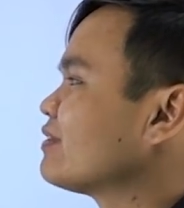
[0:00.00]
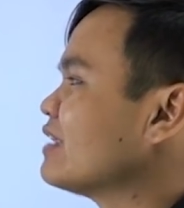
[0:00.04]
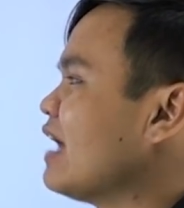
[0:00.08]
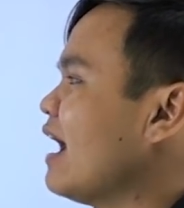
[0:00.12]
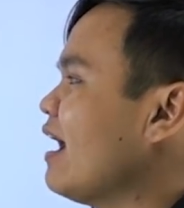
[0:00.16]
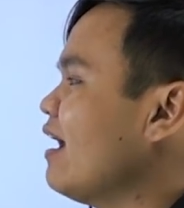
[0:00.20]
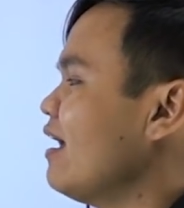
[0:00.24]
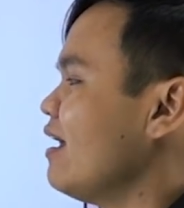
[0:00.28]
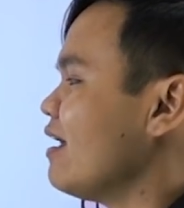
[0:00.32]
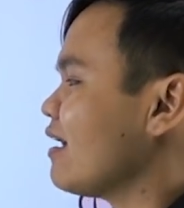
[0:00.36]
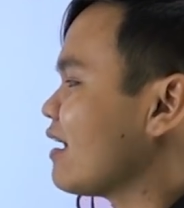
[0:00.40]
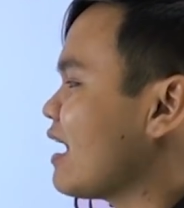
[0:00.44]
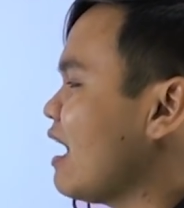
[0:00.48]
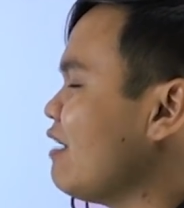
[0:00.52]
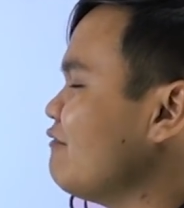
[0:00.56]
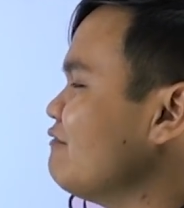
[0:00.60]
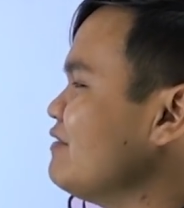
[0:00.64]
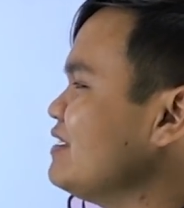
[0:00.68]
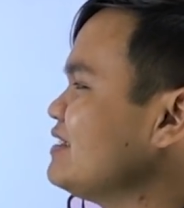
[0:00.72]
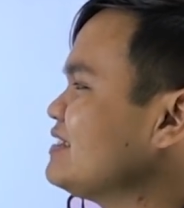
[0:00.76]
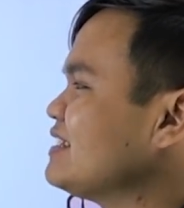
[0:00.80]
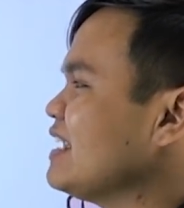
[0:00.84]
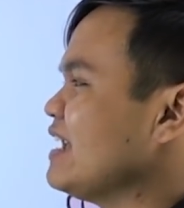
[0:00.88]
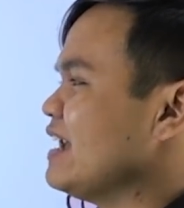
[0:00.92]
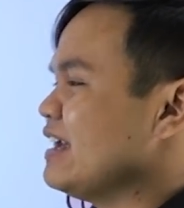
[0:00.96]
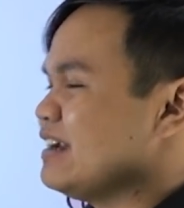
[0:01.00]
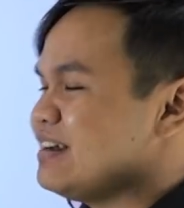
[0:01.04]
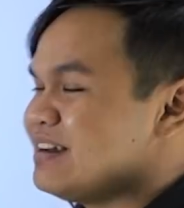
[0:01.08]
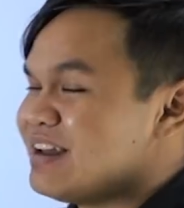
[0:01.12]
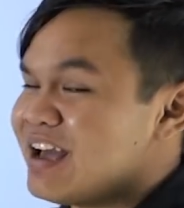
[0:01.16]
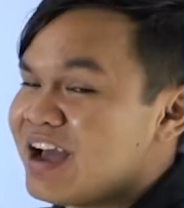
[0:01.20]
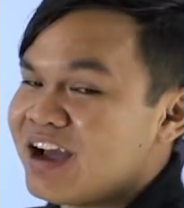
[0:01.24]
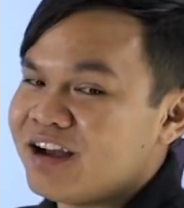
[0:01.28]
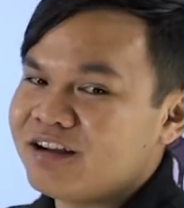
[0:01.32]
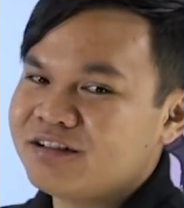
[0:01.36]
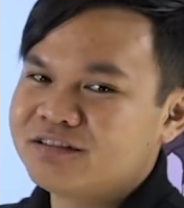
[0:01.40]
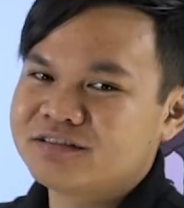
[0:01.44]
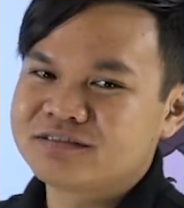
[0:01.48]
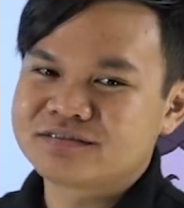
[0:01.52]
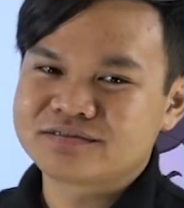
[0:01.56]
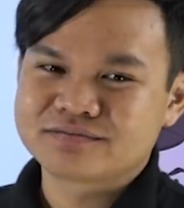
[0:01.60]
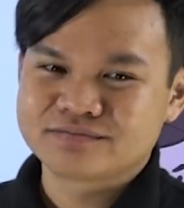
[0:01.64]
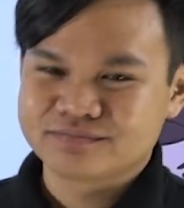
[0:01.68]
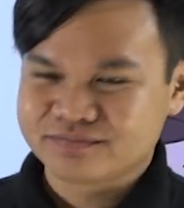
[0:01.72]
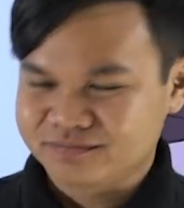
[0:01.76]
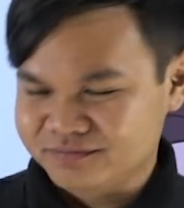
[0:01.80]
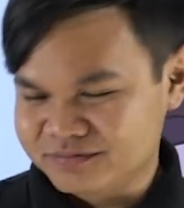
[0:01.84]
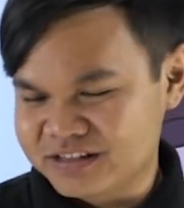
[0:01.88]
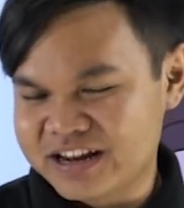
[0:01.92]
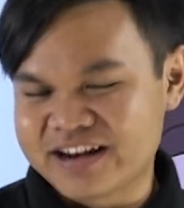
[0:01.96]
นะคำวิเศษเนี่ย
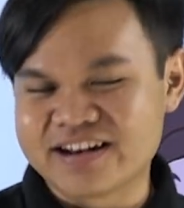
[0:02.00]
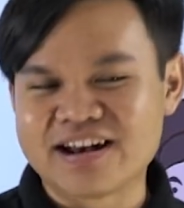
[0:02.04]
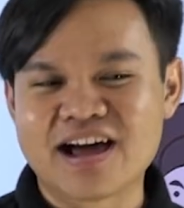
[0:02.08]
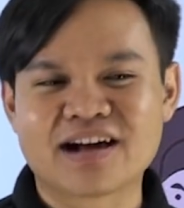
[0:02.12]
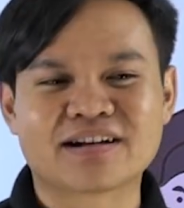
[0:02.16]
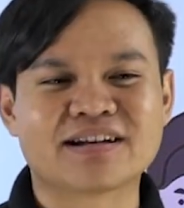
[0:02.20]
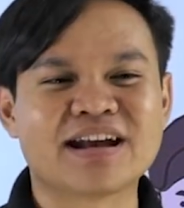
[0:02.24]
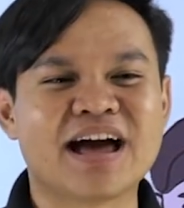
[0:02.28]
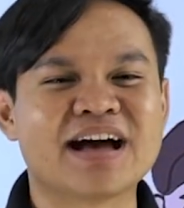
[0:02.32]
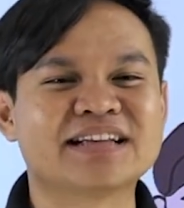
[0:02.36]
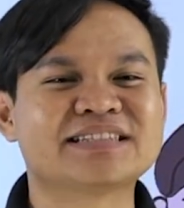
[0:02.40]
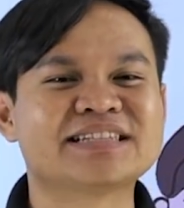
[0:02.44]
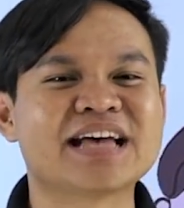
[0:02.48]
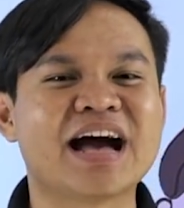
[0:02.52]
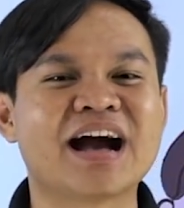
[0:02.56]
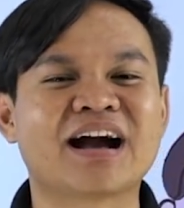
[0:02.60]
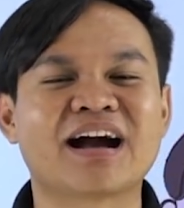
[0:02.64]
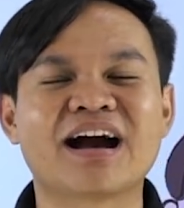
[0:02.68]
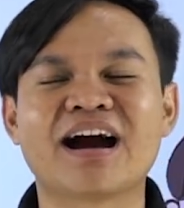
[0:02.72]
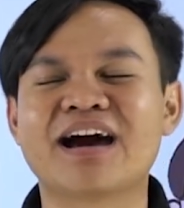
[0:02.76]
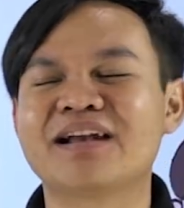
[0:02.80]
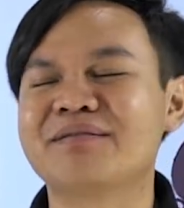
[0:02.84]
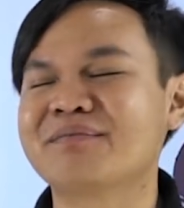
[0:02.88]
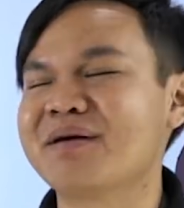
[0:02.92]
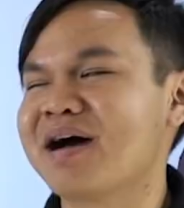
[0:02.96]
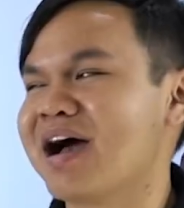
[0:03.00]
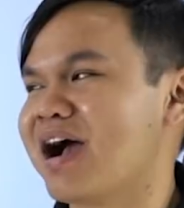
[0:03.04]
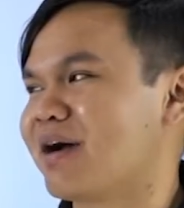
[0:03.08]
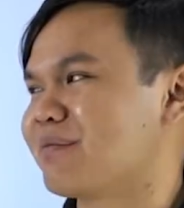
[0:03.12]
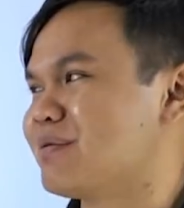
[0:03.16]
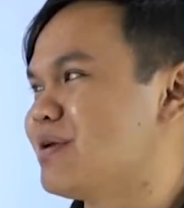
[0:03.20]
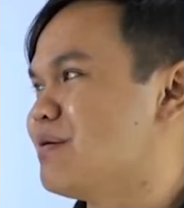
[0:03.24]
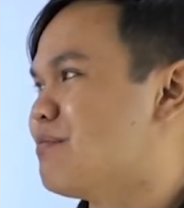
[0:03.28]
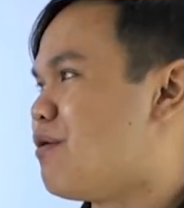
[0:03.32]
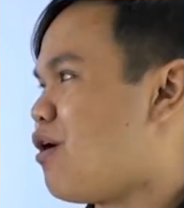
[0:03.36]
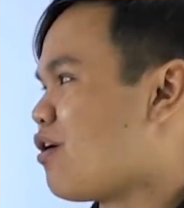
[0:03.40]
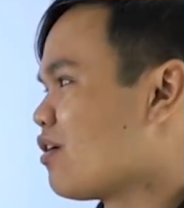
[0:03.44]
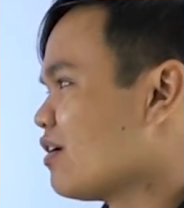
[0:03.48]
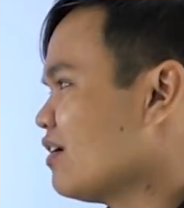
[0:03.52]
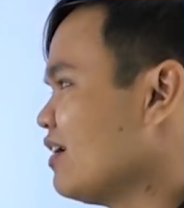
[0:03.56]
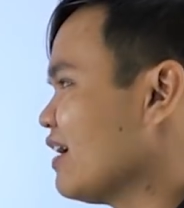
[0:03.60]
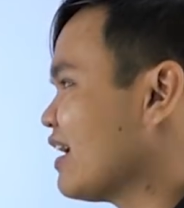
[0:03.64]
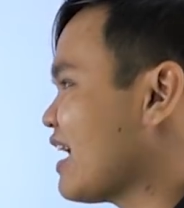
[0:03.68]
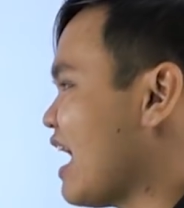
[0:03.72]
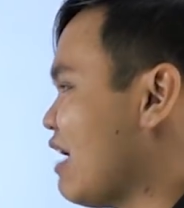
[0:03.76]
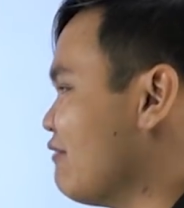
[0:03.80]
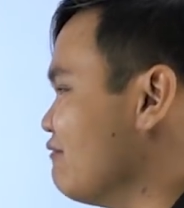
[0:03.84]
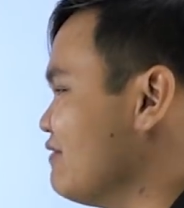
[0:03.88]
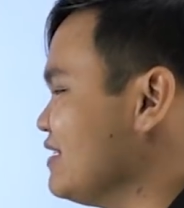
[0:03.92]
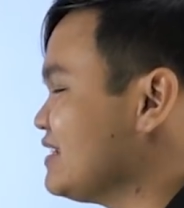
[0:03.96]
หนักหนาสาการมากพี่บอกเลย
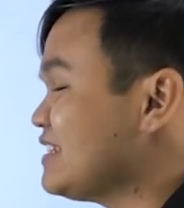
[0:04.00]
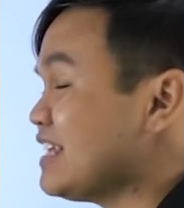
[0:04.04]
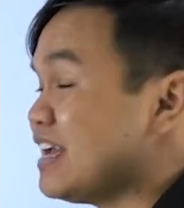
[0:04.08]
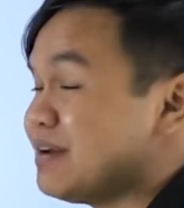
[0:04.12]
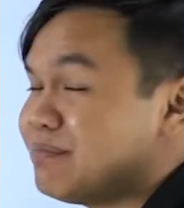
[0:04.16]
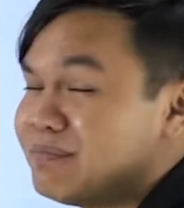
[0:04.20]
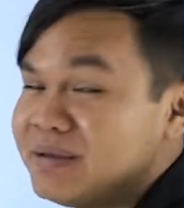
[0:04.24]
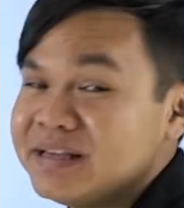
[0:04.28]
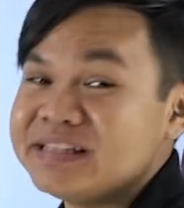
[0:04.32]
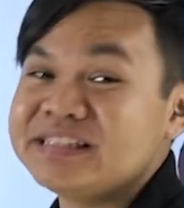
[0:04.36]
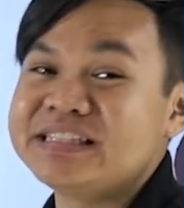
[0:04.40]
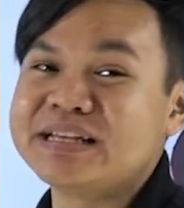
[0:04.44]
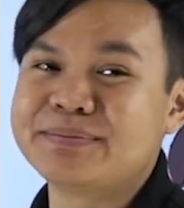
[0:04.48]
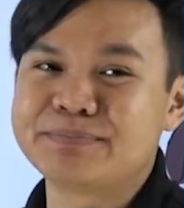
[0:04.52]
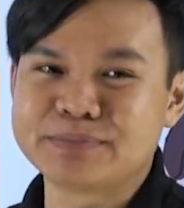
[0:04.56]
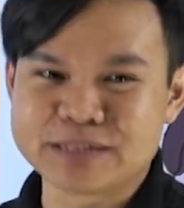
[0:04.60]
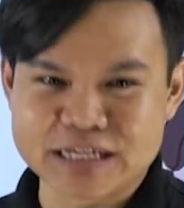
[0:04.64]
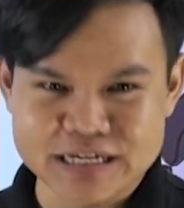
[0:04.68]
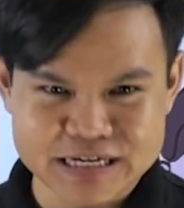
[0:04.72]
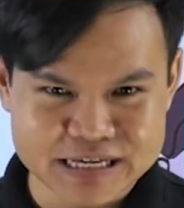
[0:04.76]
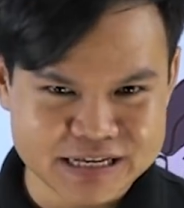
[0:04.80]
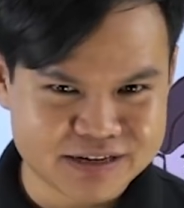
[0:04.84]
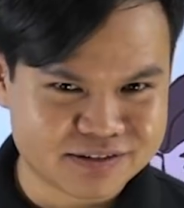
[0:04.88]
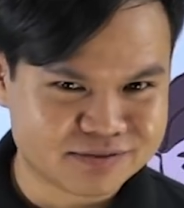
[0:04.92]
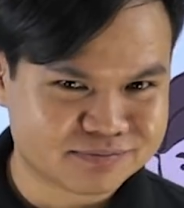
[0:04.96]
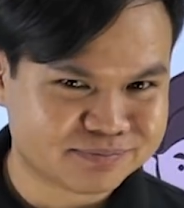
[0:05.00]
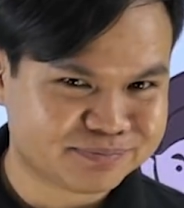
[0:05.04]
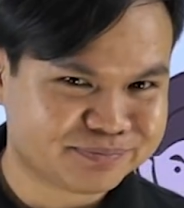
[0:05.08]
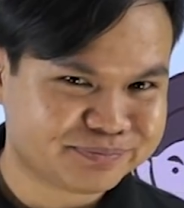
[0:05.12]
คำวิเศษมี10ชนิด